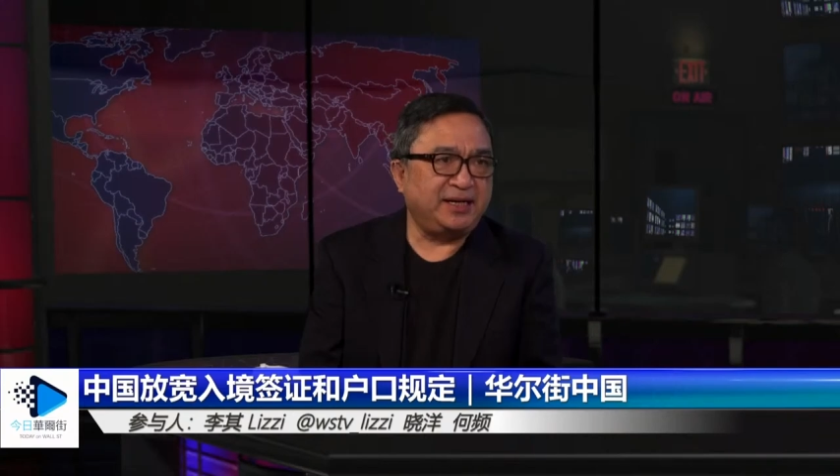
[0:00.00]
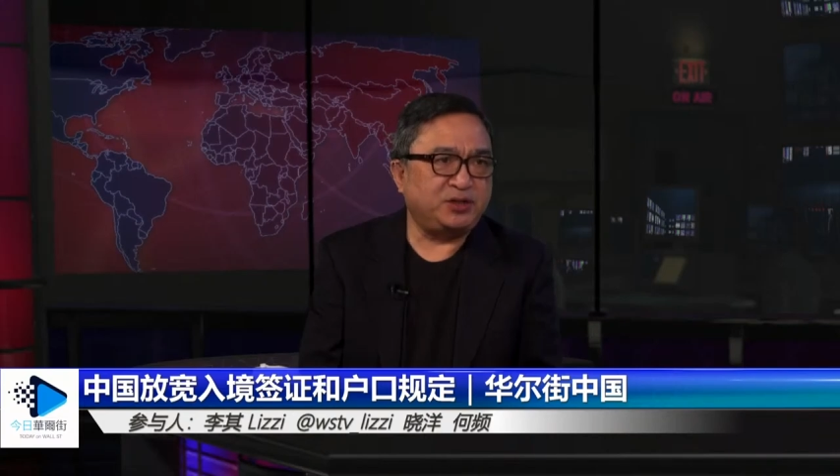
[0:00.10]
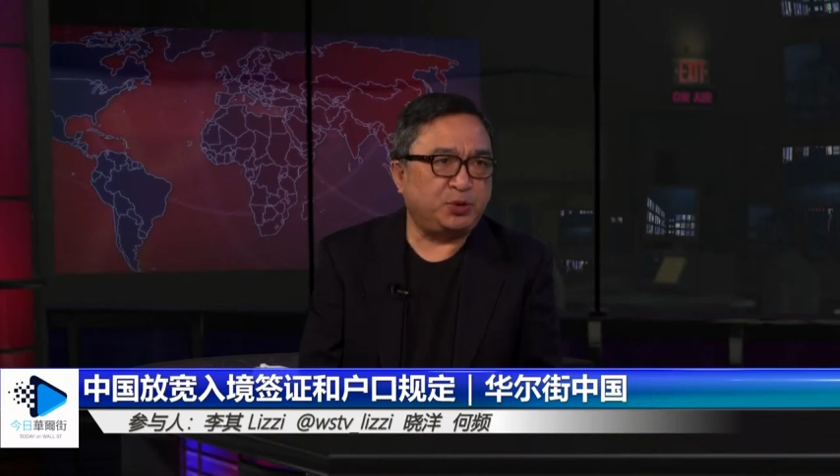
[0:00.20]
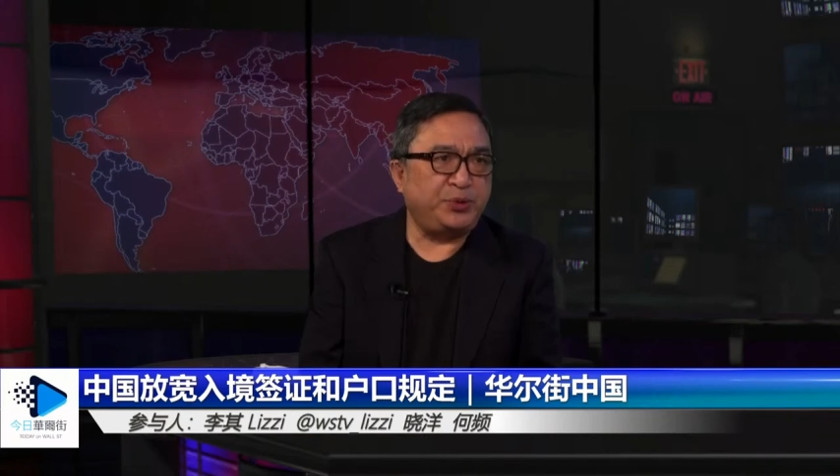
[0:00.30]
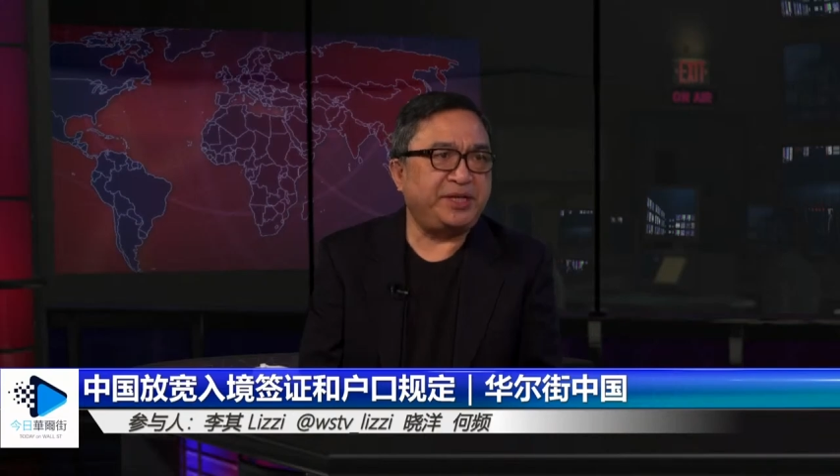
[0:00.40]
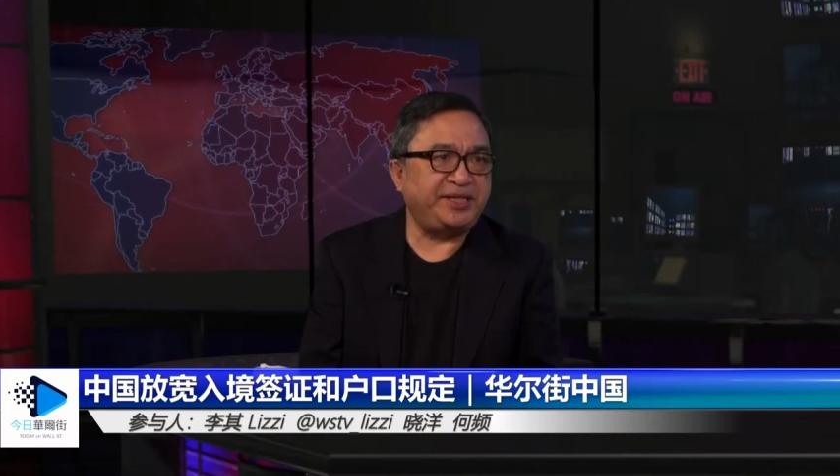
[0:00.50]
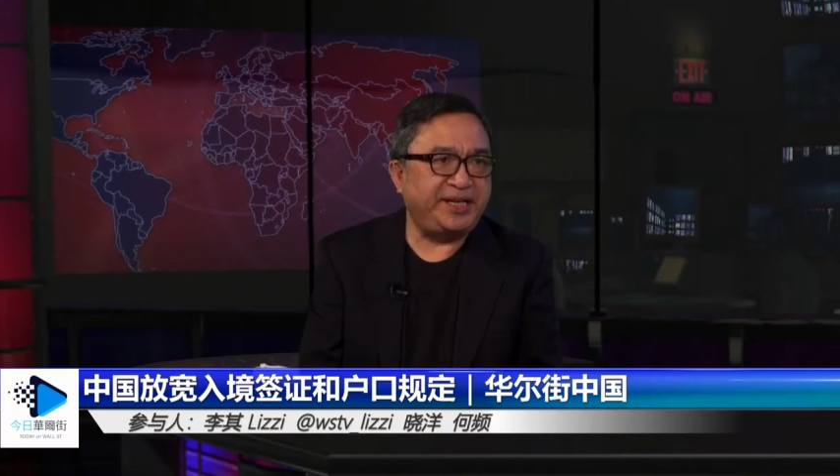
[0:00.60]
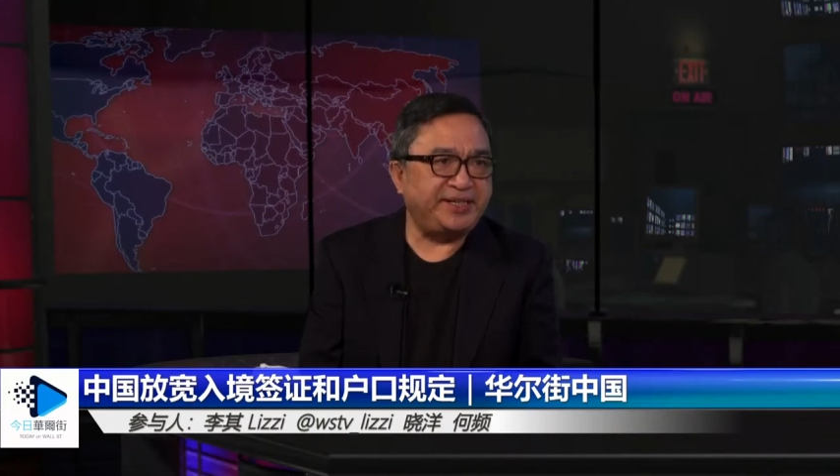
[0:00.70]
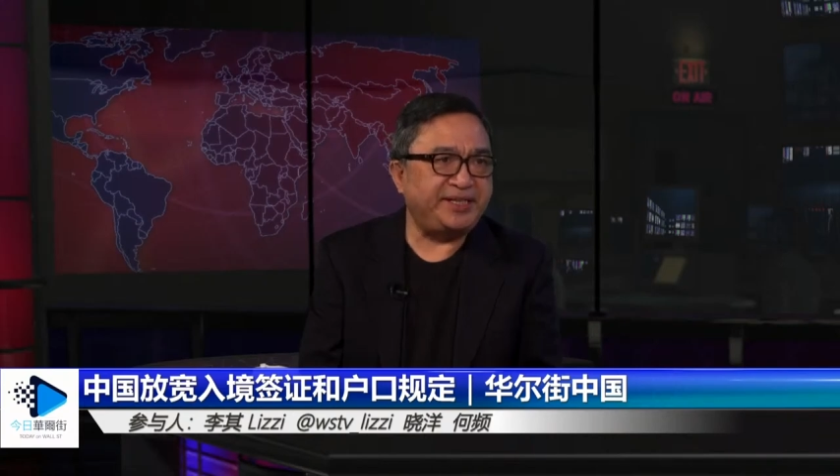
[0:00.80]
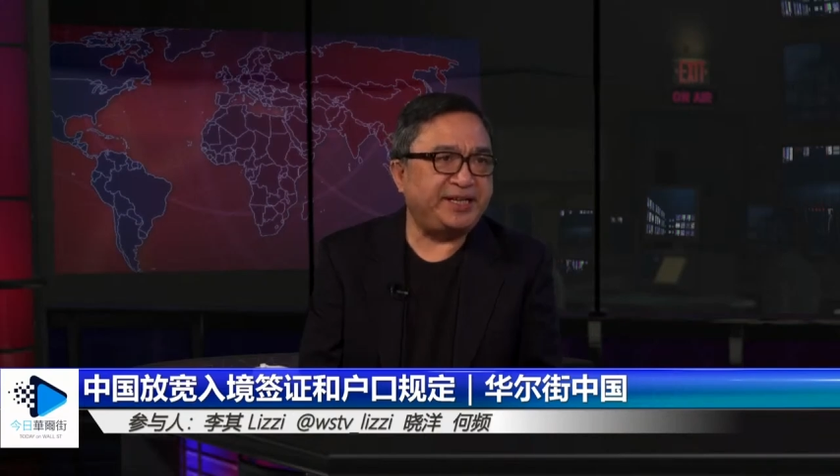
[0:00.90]
所谓的
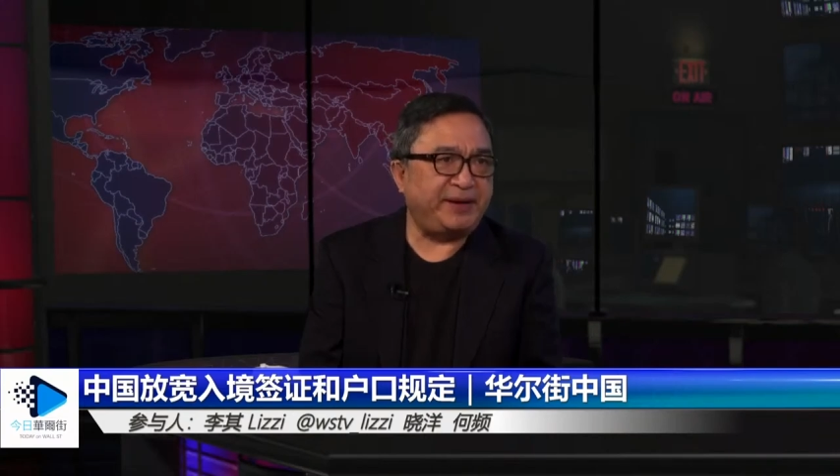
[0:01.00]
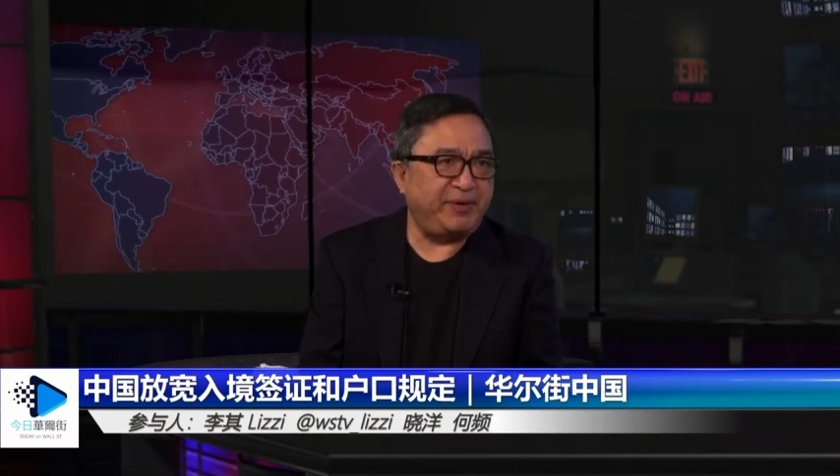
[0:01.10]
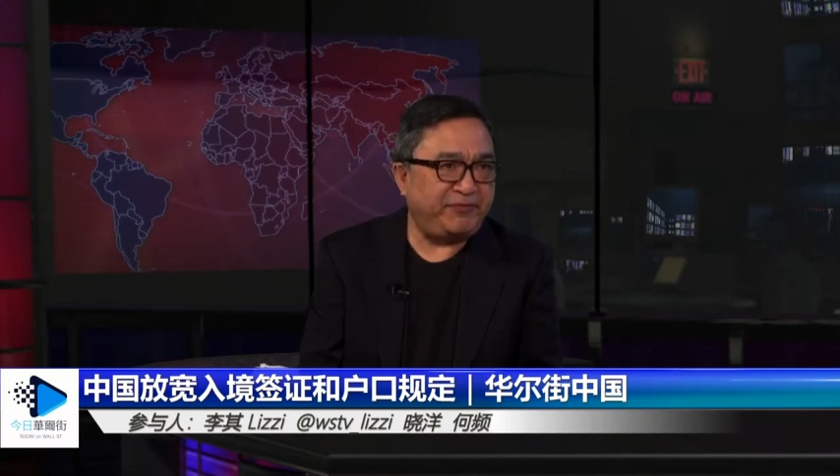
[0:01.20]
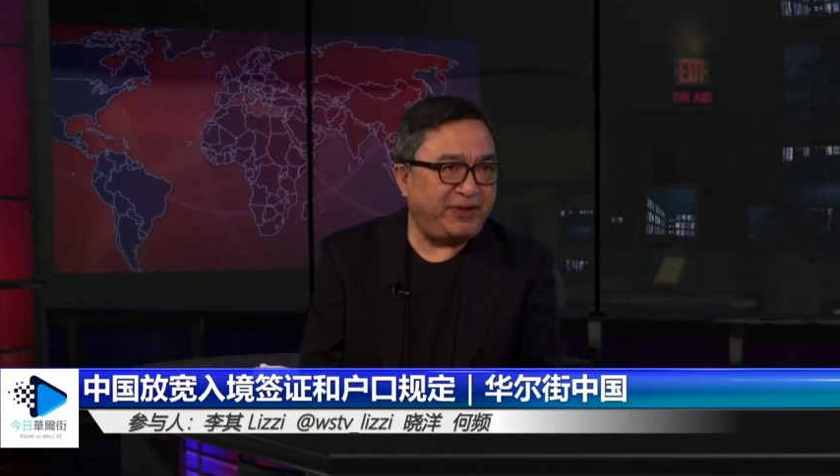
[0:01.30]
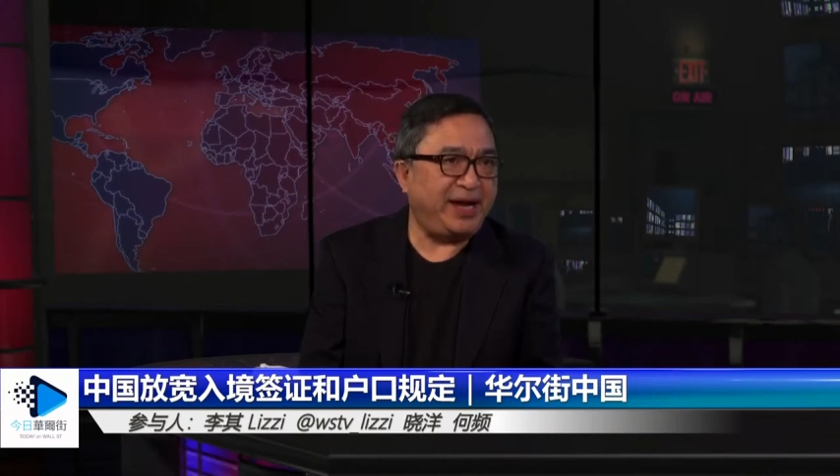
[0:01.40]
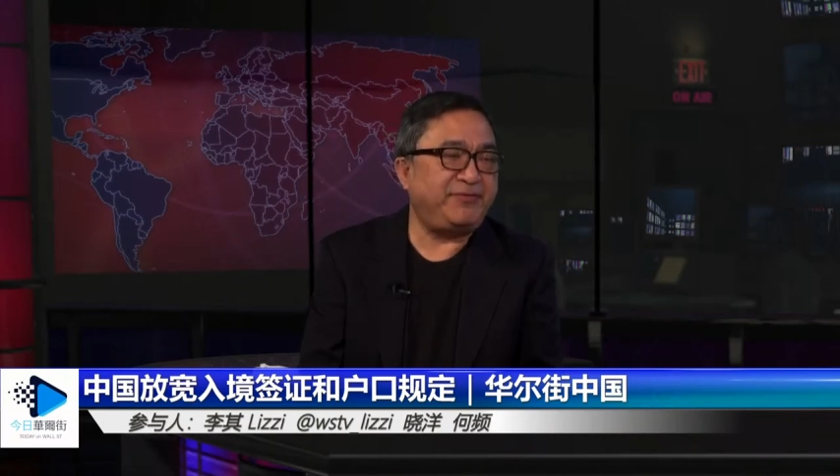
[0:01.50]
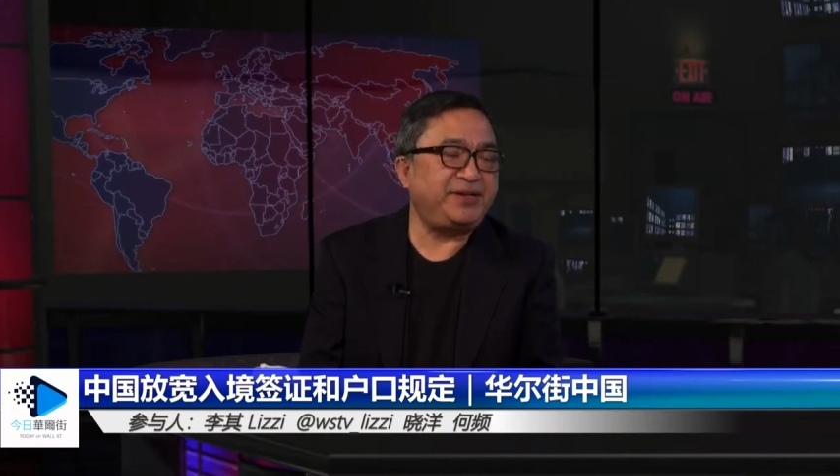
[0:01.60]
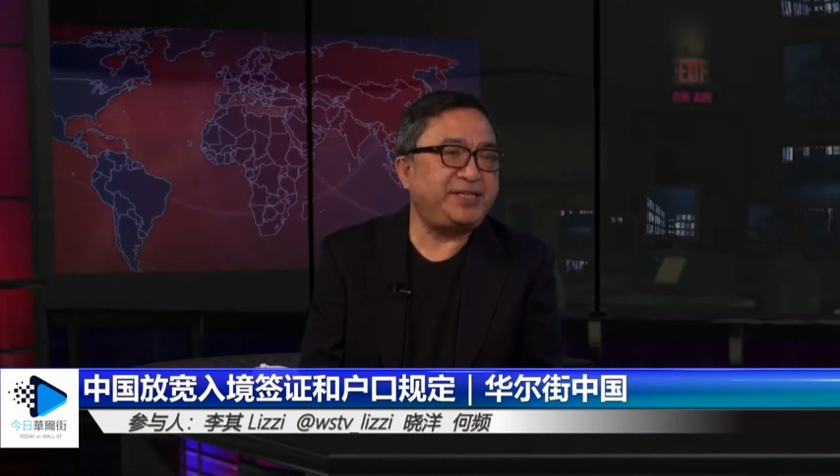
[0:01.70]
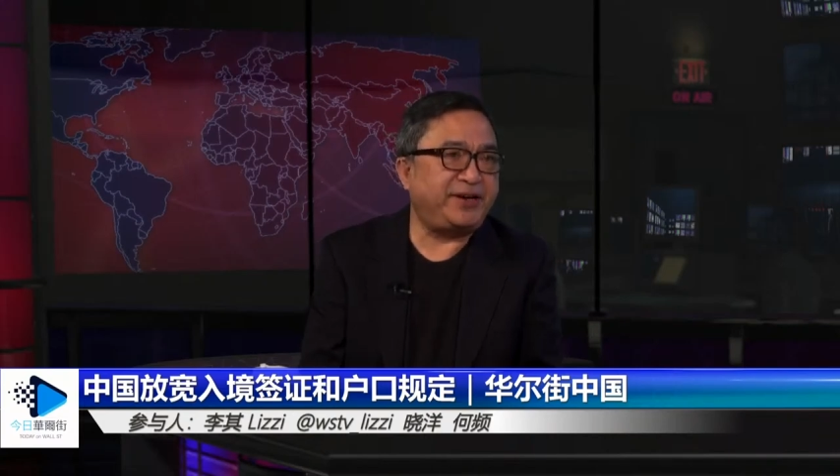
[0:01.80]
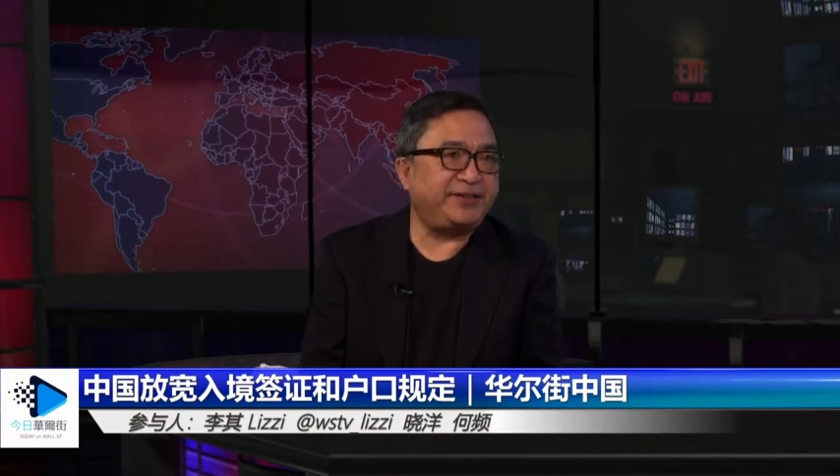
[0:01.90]
颜色革命反而会
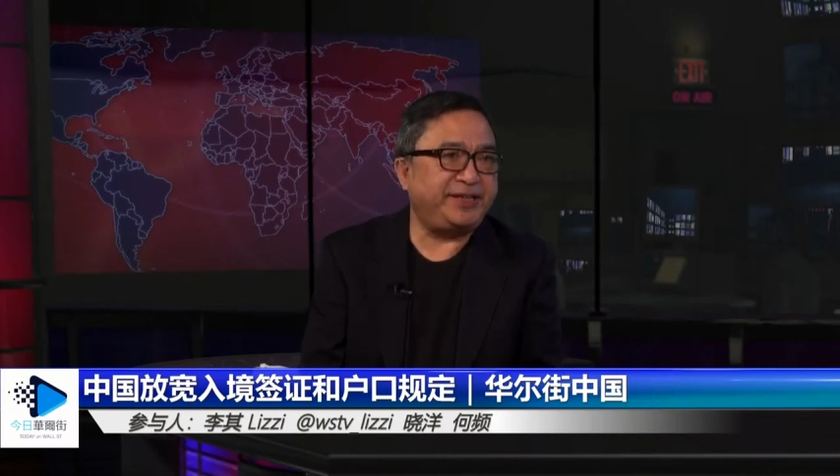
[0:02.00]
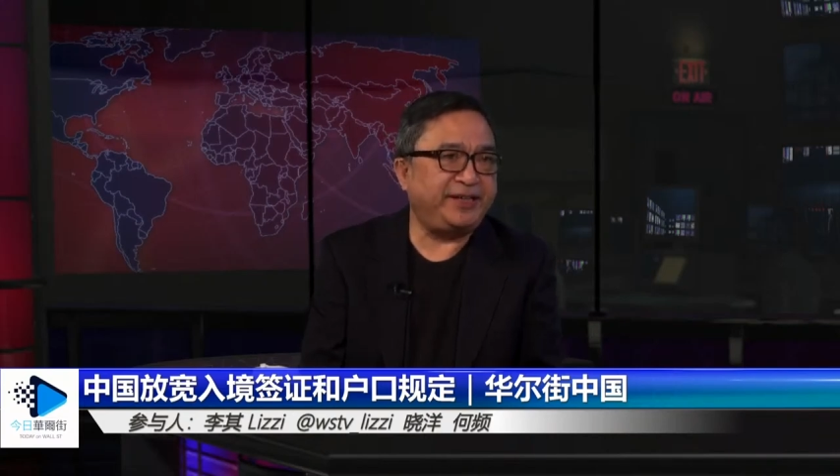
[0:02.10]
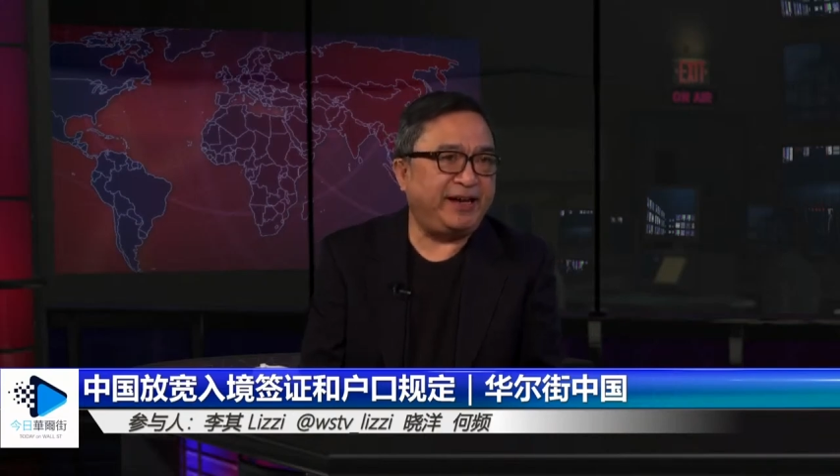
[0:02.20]
降低，